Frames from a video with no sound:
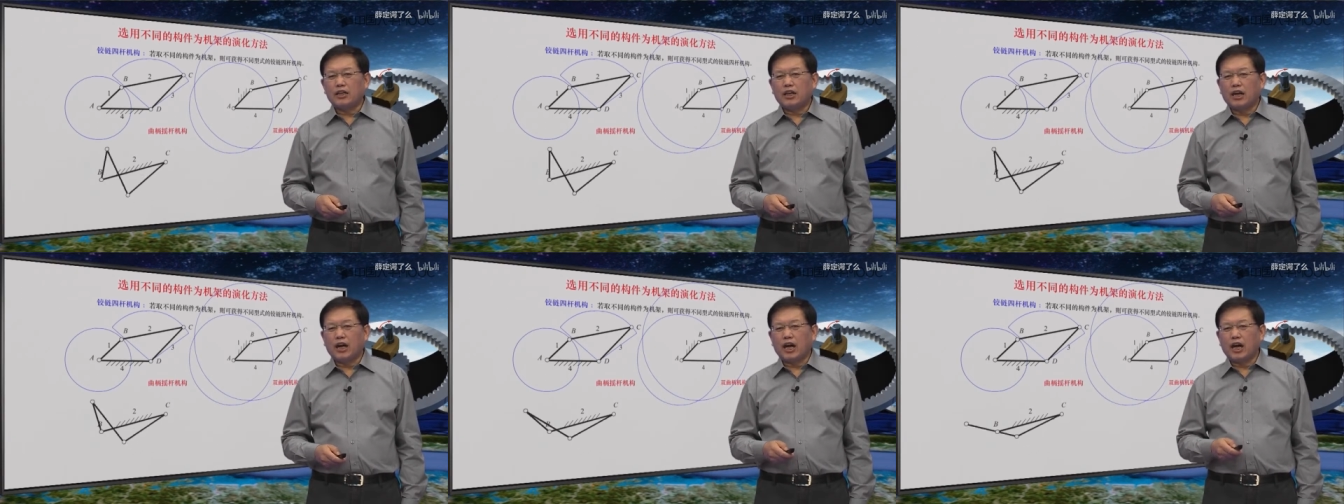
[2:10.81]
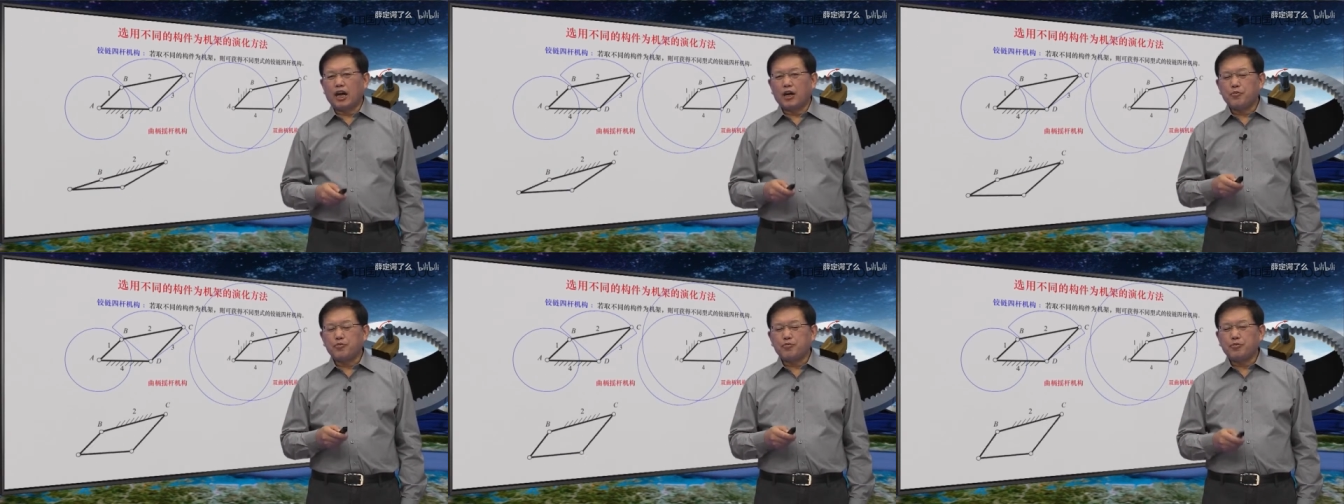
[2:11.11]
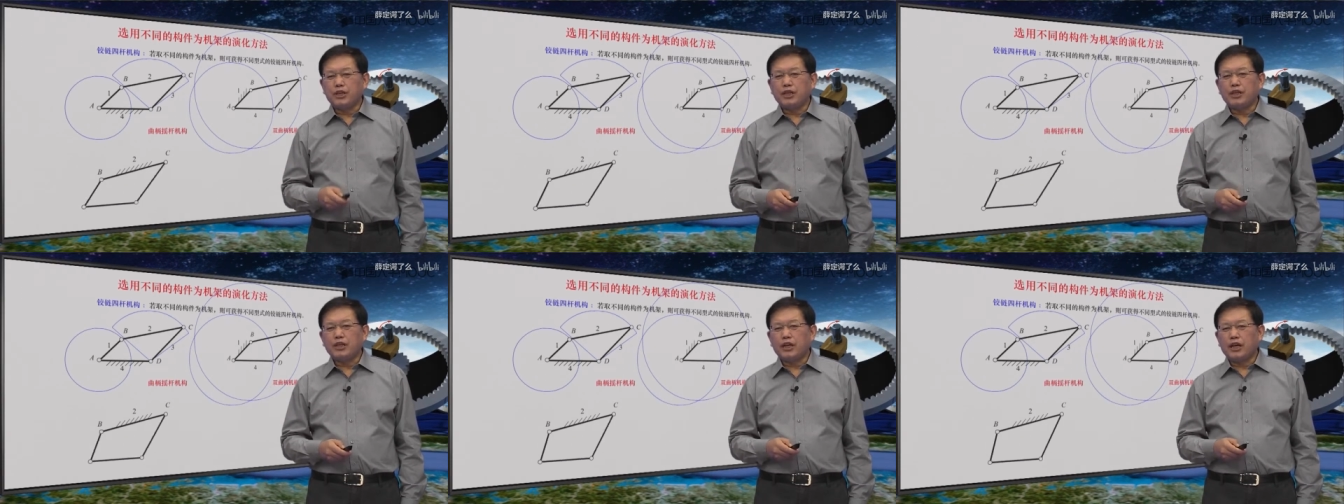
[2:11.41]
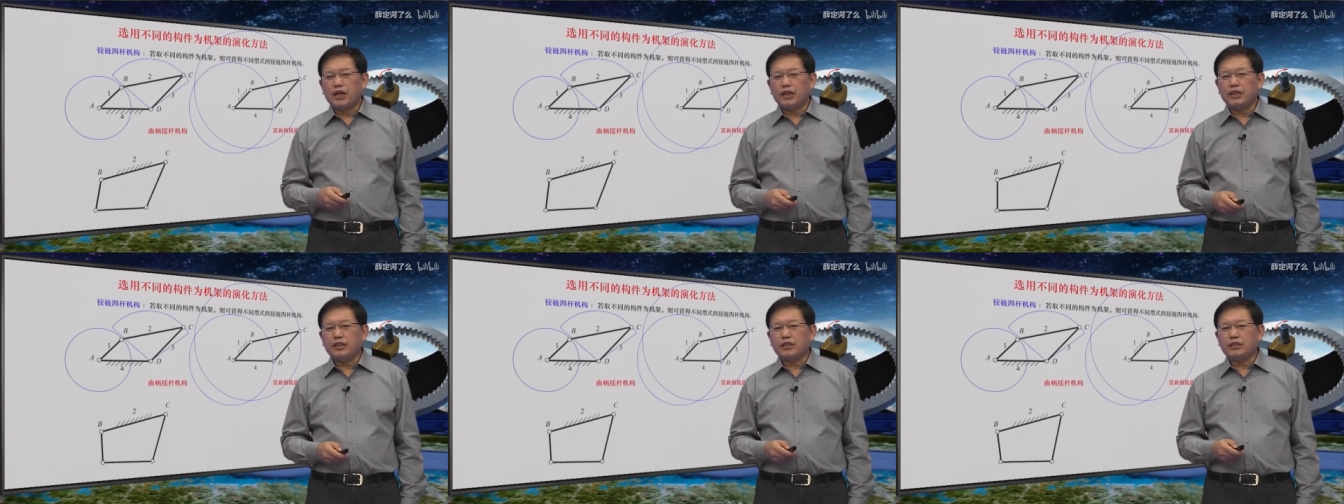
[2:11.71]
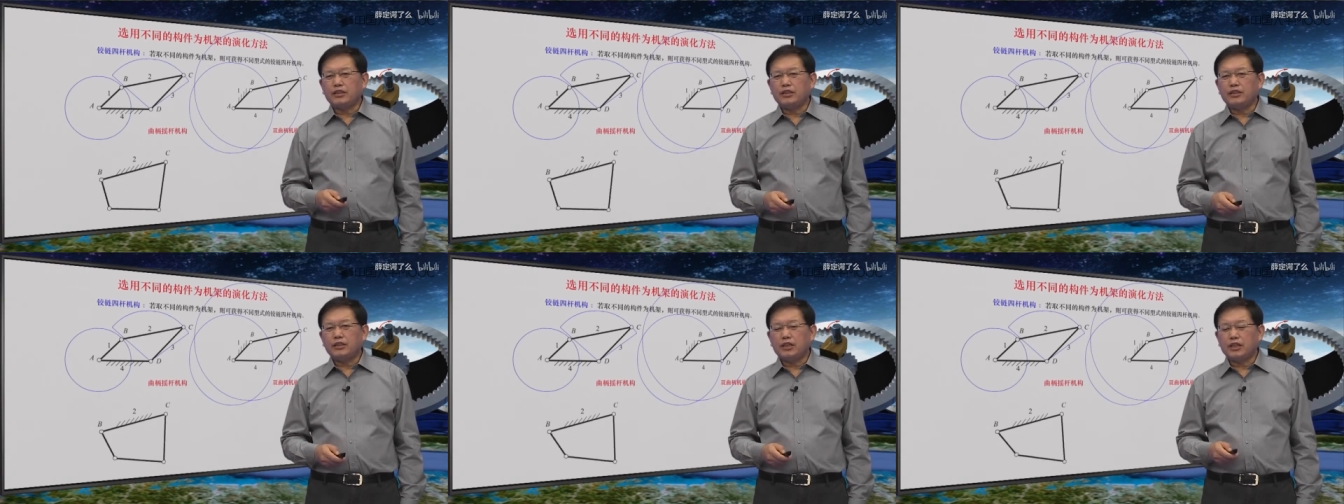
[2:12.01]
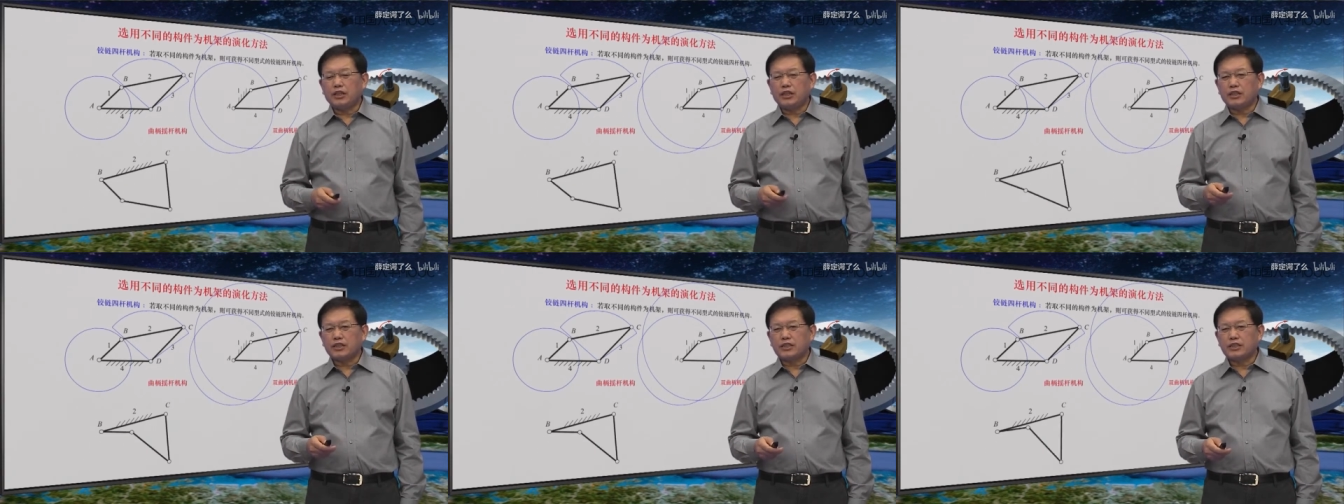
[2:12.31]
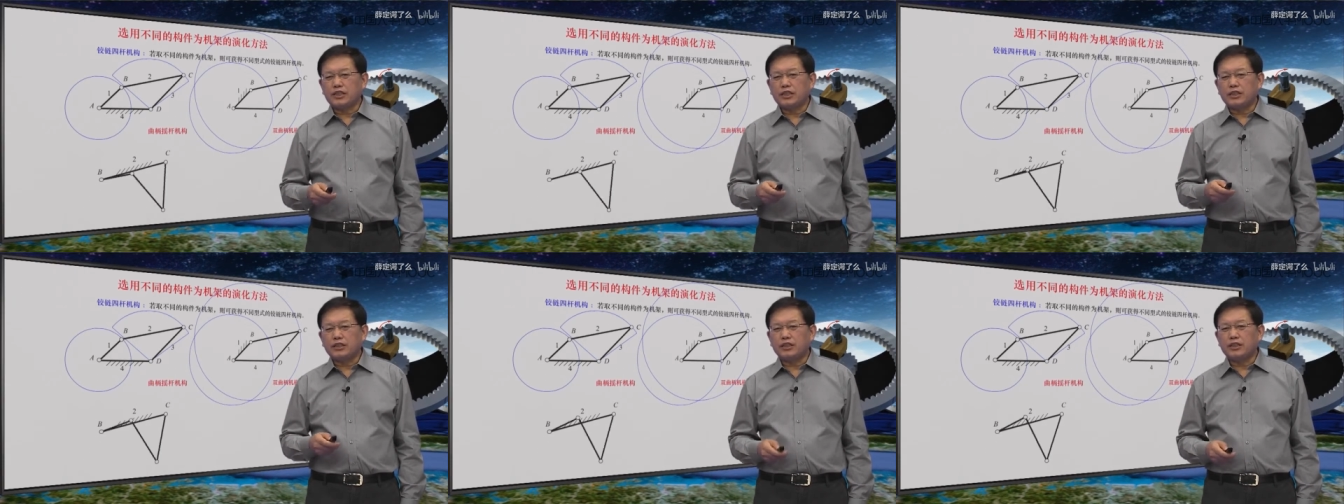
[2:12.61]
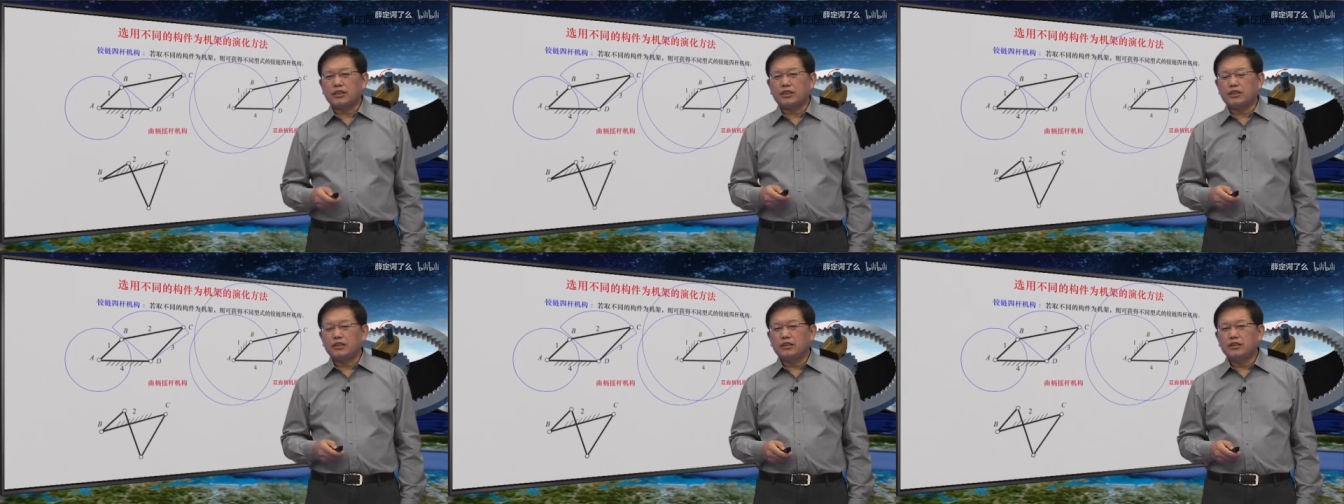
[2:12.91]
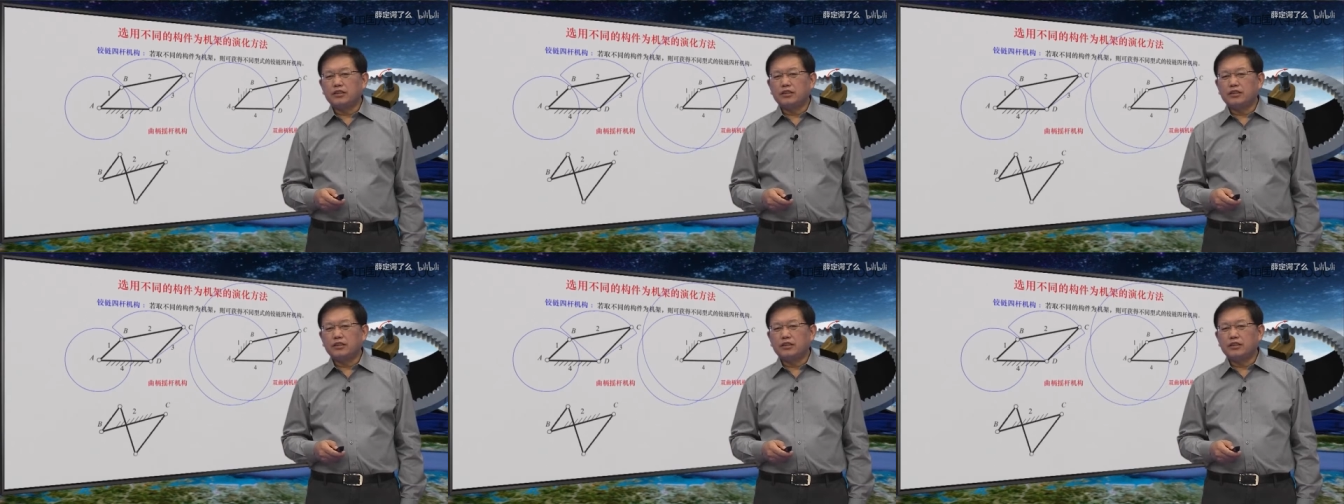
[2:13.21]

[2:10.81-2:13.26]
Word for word: 啊 BA 和 CD